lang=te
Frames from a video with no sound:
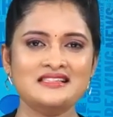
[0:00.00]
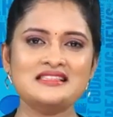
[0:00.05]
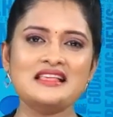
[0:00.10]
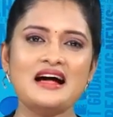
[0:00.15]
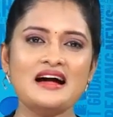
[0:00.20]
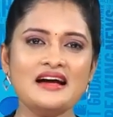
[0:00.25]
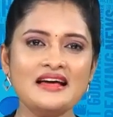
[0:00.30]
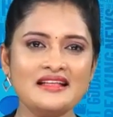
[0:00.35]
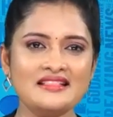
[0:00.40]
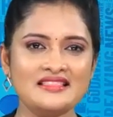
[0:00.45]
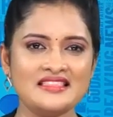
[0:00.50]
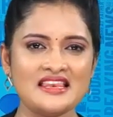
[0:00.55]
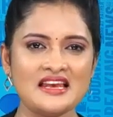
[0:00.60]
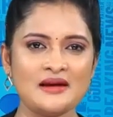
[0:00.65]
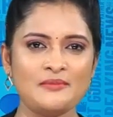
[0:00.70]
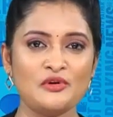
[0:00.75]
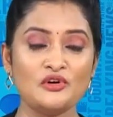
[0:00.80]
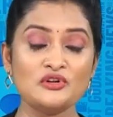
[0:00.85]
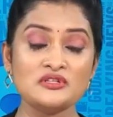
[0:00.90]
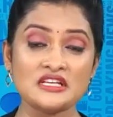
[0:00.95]
సాగర
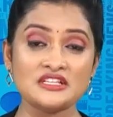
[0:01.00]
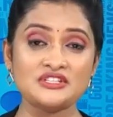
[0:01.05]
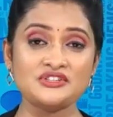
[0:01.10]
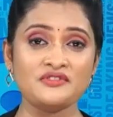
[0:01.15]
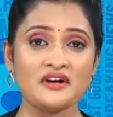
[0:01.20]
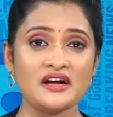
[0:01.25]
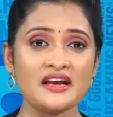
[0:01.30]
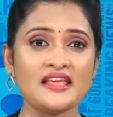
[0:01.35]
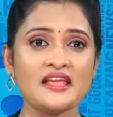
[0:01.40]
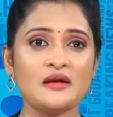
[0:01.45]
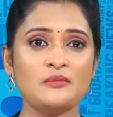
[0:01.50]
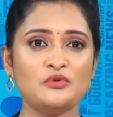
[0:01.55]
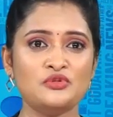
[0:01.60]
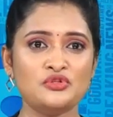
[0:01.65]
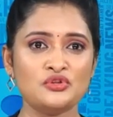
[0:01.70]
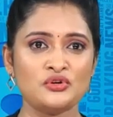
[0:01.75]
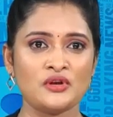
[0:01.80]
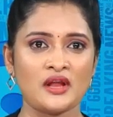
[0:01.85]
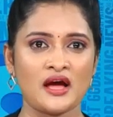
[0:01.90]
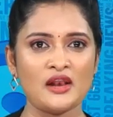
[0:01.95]
తీరంలో సచివాలయం
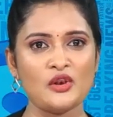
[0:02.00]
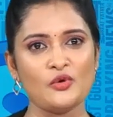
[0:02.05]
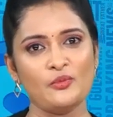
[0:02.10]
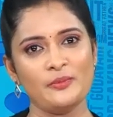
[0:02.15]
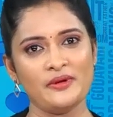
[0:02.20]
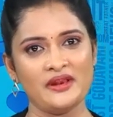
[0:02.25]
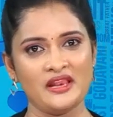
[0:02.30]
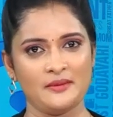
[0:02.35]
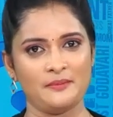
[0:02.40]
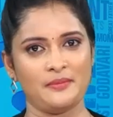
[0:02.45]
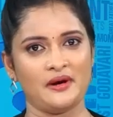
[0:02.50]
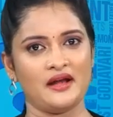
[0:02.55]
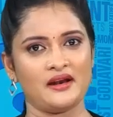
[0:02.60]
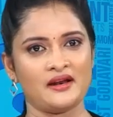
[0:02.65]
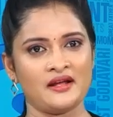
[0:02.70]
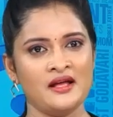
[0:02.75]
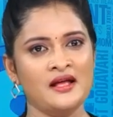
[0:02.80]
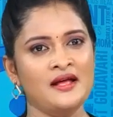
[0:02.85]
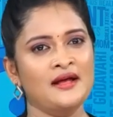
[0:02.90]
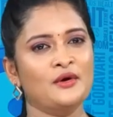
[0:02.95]
ముందున్న లుంబిని
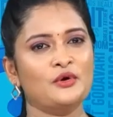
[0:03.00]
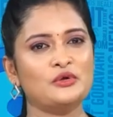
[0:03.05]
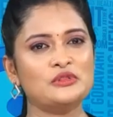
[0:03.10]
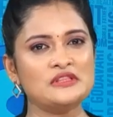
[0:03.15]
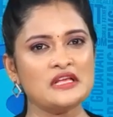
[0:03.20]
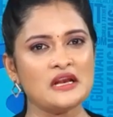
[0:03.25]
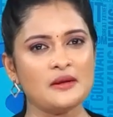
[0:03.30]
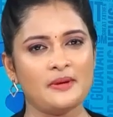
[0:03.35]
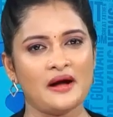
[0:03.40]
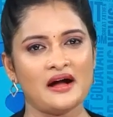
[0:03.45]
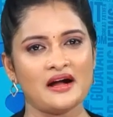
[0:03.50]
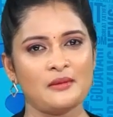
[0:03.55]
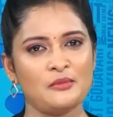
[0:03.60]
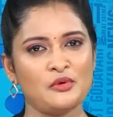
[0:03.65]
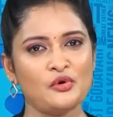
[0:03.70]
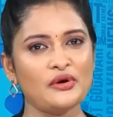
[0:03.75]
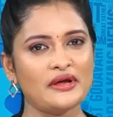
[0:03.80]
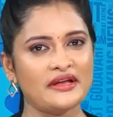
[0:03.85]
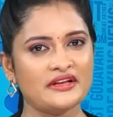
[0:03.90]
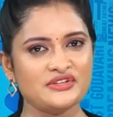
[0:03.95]
పార్క్ ఉత్తర
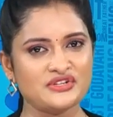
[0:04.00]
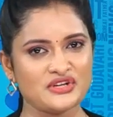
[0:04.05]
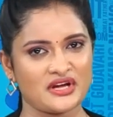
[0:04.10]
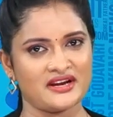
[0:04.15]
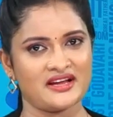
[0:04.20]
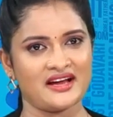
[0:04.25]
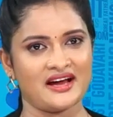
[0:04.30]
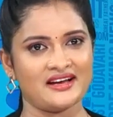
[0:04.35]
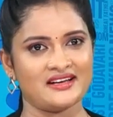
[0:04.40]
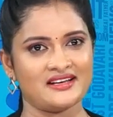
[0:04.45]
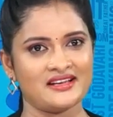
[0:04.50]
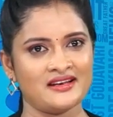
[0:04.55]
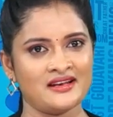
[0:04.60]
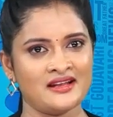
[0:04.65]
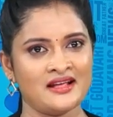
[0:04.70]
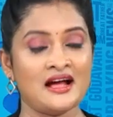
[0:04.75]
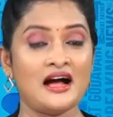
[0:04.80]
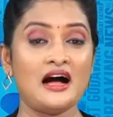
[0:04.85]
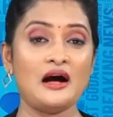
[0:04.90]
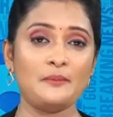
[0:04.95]
భాగంలో ఎన్టీఆర్ గార్డెన్
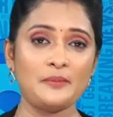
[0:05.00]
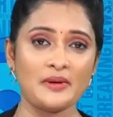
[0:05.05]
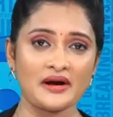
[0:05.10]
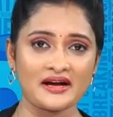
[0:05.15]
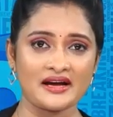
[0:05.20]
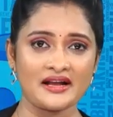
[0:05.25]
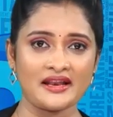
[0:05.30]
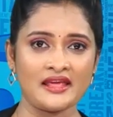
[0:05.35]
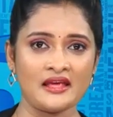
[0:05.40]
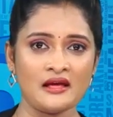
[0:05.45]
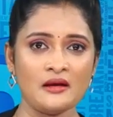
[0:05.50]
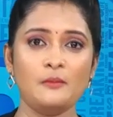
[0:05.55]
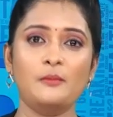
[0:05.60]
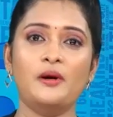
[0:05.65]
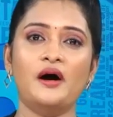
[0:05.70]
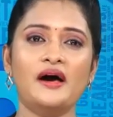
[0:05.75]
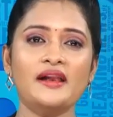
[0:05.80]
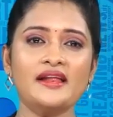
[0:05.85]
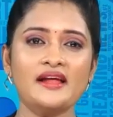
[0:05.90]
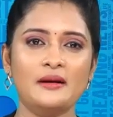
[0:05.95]
ఆ పక్కనే
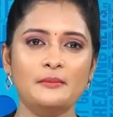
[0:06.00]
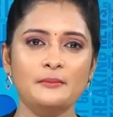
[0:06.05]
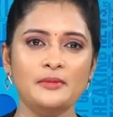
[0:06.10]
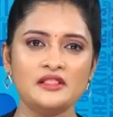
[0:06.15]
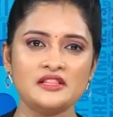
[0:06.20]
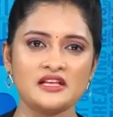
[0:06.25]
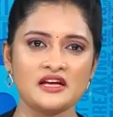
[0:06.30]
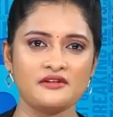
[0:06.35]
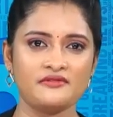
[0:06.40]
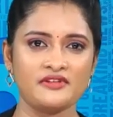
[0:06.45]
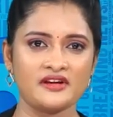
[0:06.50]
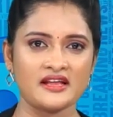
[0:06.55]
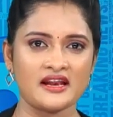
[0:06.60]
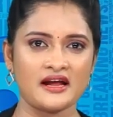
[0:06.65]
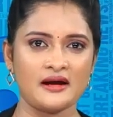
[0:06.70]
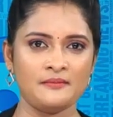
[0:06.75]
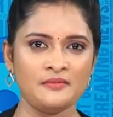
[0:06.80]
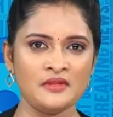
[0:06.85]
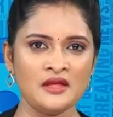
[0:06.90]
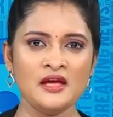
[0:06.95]
భారీ అంబేద్కర్
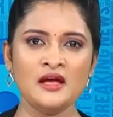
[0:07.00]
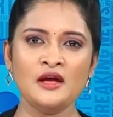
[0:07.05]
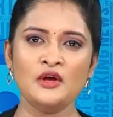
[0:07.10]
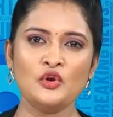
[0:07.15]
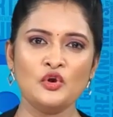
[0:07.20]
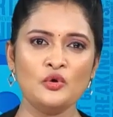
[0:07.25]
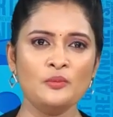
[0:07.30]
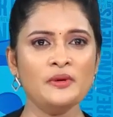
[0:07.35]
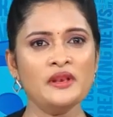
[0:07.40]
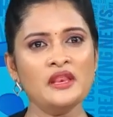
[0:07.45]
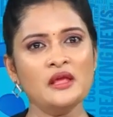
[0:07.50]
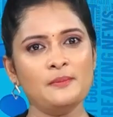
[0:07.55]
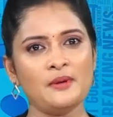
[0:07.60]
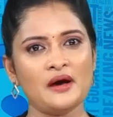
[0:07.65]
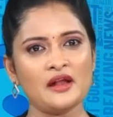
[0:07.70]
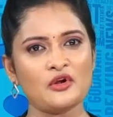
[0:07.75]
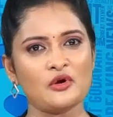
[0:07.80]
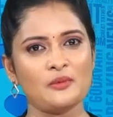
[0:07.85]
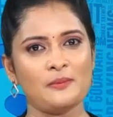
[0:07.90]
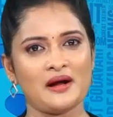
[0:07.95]
విగ్రహం లుంబిని
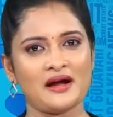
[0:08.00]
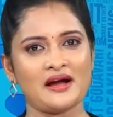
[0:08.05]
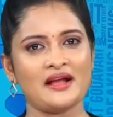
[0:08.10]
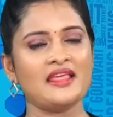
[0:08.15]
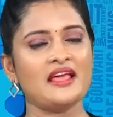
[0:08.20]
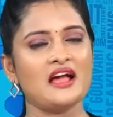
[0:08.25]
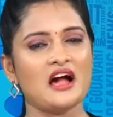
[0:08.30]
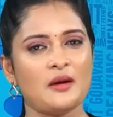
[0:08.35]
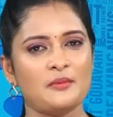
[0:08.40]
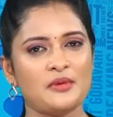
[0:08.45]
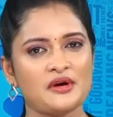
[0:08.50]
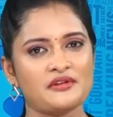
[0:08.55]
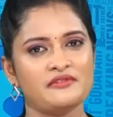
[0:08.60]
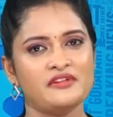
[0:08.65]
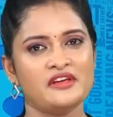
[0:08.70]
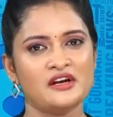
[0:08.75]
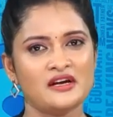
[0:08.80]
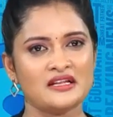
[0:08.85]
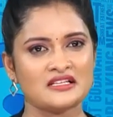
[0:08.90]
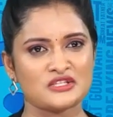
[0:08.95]
పార్కు పక్కనే
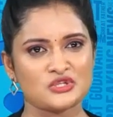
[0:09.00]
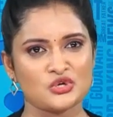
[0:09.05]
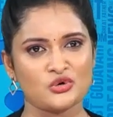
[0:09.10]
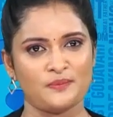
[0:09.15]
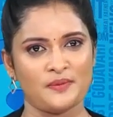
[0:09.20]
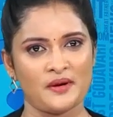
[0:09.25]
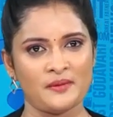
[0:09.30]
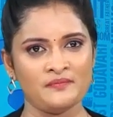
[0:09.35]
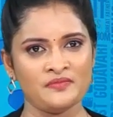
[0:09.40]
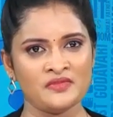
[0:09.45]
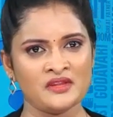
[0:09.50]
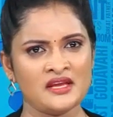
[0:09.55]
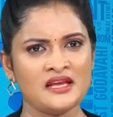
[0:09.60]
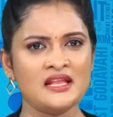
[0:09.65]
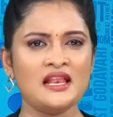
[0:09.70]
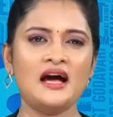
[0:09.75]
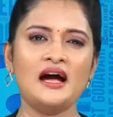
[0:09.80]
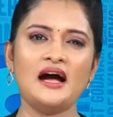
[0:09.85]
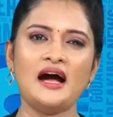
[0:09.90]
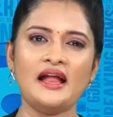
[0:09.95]
అమరవీరుల స్థూపం
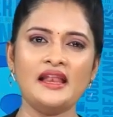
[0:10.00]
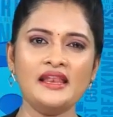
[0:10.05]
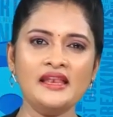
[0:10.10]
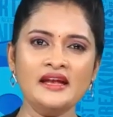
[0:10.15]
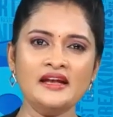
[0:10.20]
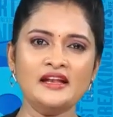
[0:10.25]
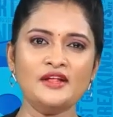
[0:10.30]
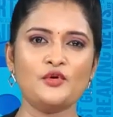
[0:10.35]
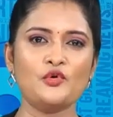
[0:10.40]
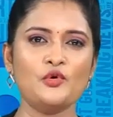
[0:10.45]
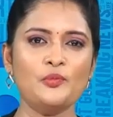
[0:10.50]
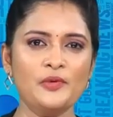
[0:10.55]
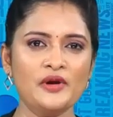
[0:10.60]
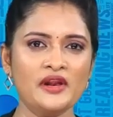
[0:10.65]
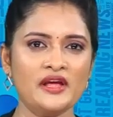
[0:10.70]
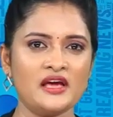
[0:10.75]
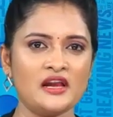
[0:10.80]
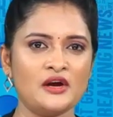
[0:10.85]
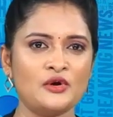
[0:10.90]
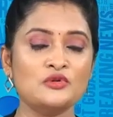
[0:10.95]
ఇలా అన్నింటి
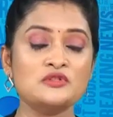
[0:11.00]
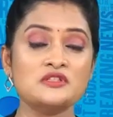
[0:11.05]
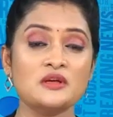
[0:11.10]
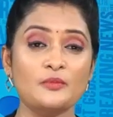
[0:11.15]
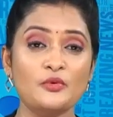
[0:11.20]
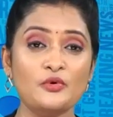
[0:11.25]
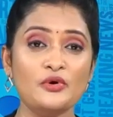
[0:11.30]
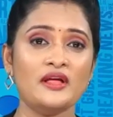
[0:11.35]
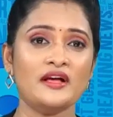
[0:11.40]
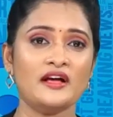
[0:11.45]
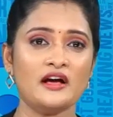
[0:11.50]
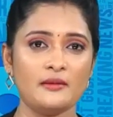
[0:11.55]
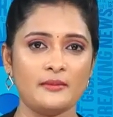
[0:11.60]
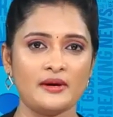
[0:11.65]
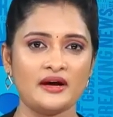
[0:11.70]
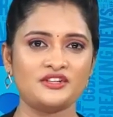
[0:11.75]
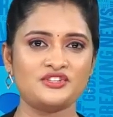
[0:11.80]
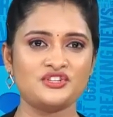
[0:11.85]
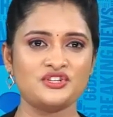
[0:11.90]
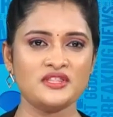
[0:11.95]
రూపురేఖలను సమూలంగా
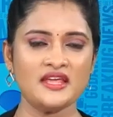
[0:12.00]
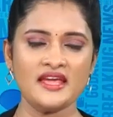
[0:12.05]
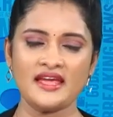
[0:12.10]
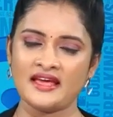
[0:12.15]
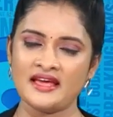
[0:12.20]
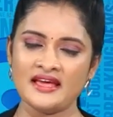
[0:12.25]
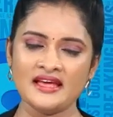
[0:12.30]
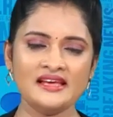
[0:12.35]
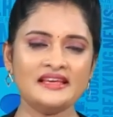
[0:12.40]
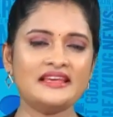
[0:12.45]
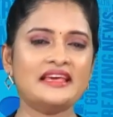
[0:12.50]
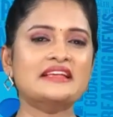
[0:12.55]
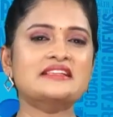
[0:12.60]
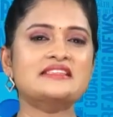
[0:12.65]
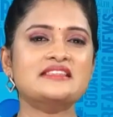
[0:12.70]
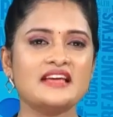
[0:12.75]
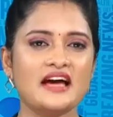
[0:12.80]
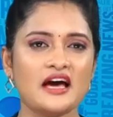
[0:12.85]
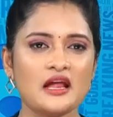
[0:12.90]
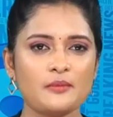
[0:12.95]
మార్చింది
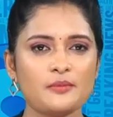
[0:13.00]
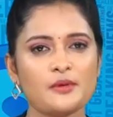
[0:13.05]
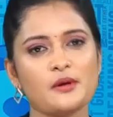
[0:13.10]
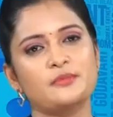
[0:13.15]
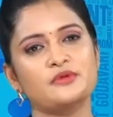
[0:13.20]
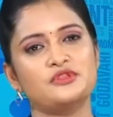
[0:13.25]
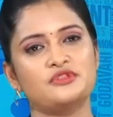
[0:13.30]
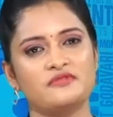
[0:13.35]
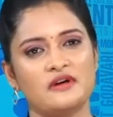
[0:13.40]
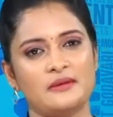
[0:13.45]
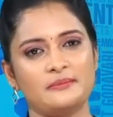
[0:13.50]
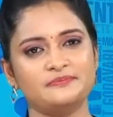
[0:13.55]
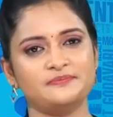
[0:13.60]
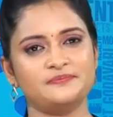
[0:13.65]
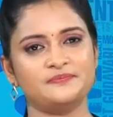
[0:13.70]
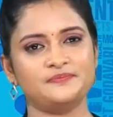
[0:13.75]
కేసీఆర్ ప్రభుత్వం